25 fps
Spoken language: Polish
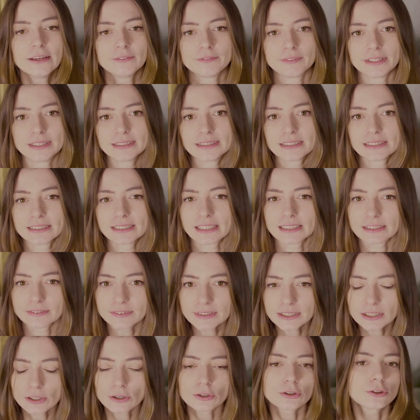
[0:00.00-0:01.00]
więc
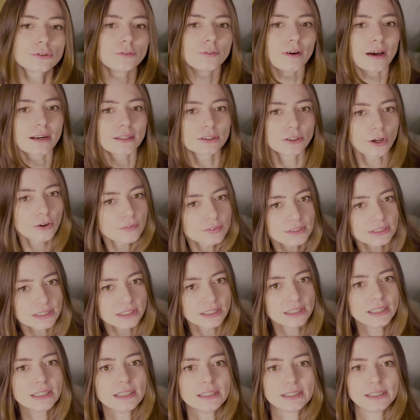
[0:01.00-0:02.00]
nazwisko
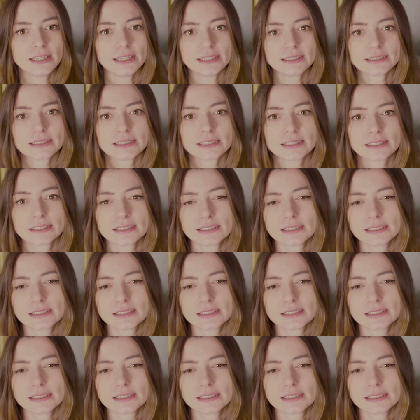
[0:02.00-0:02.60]
Twardowski jest